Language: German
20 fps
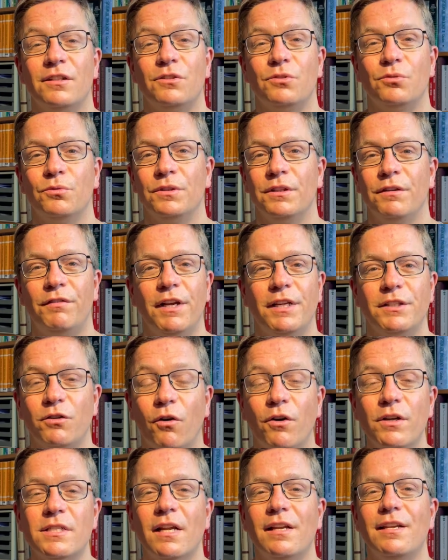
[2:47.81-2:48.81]
tun, die vielleicht
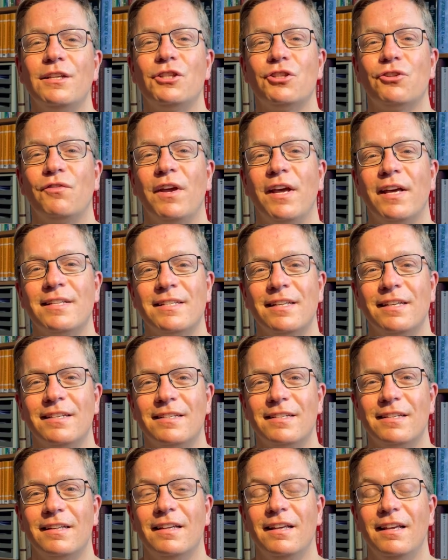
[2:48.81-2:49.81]
äußerlich schwer sind,